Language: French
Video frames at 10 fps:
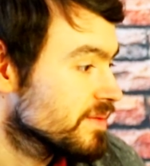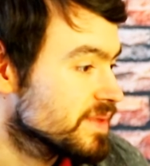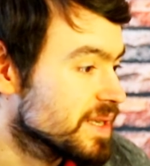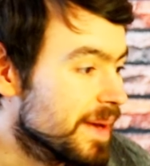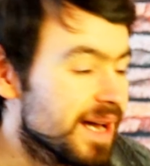
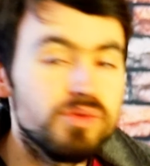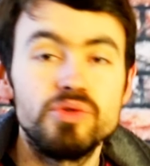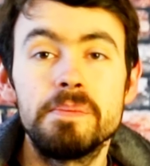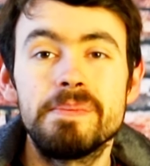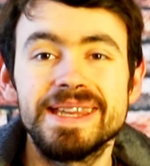je sais pas,
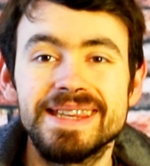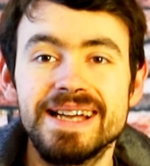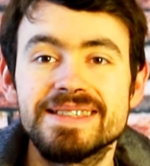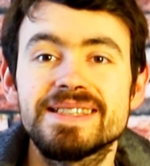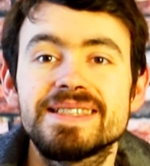de patte
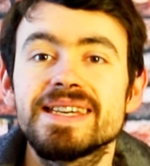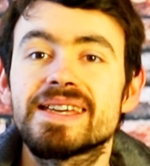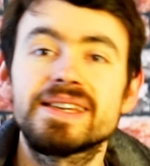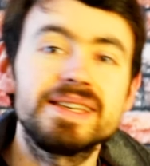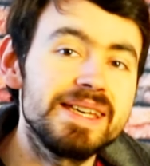
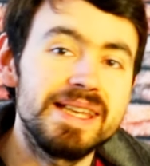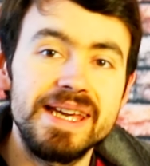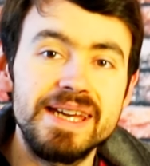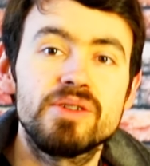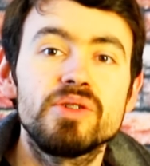artistique qui
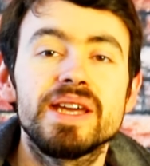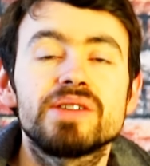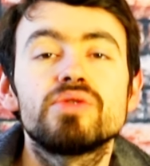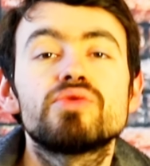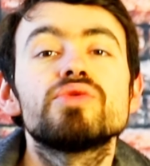les
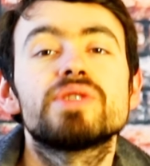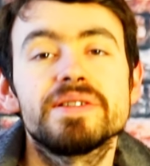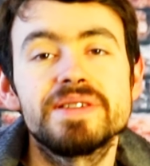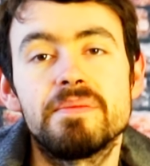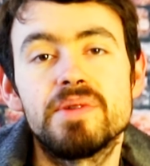connecte toutes
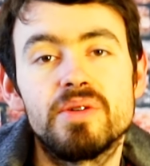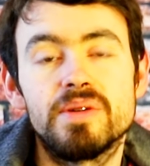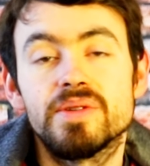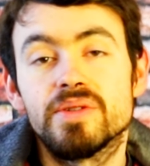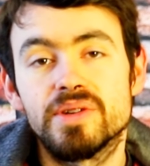ensemble.
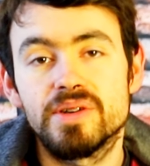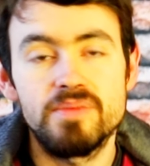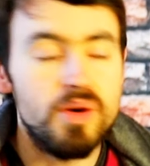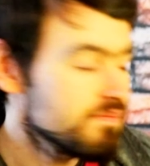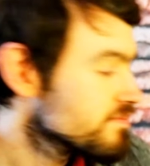Donc euh,
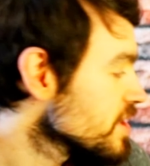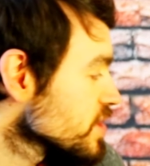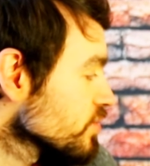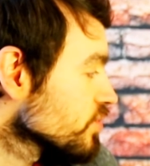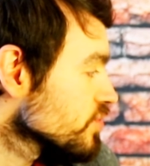bon, moi
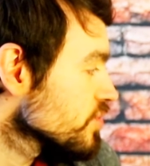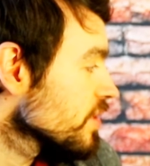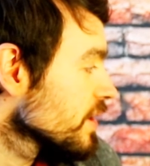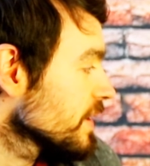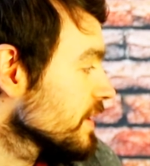je suis
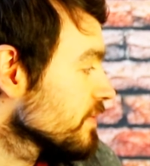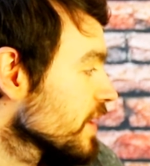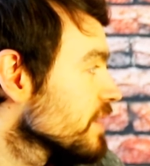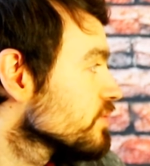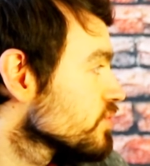toujours, euh,
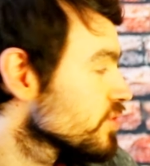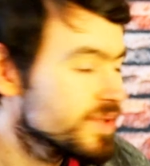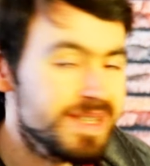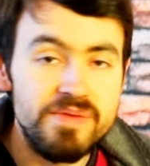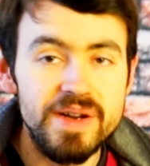voilà, toujours
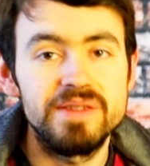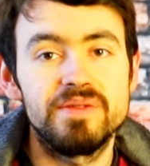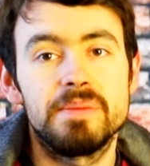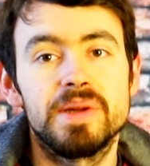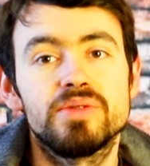aussi fan
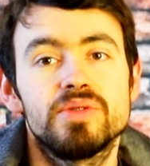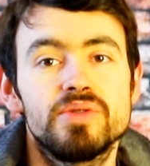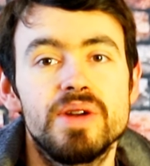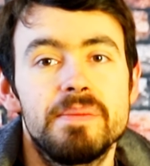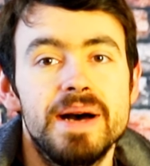vraiment
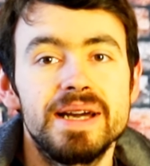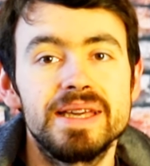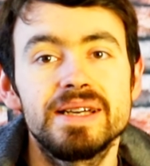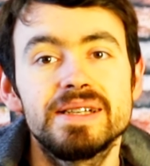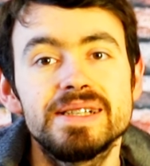de, la
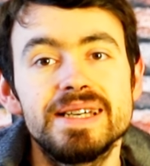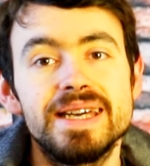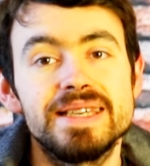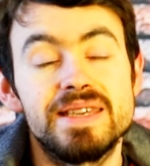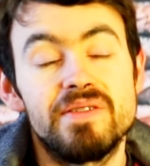marque.
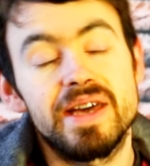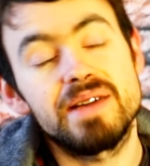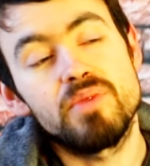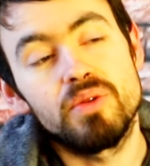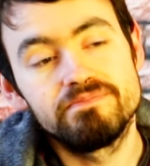Et c'est
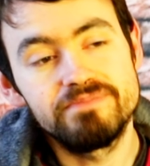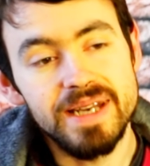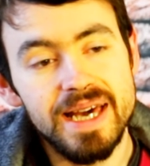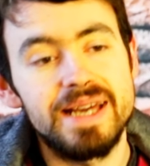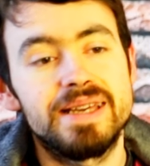vrai que bon,
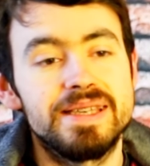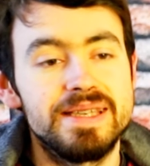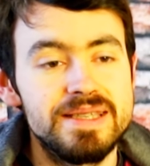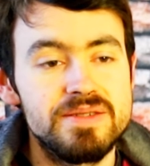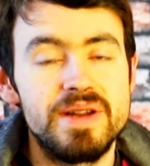là
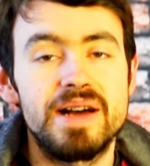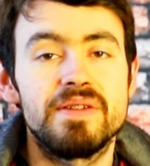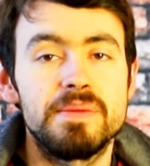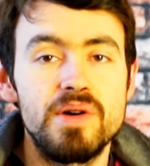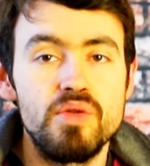ils ont l'air
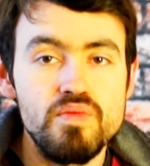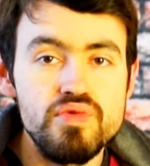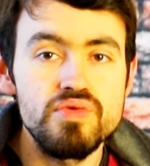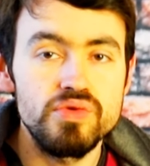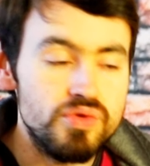vraiment au
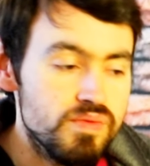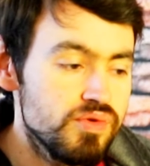bout du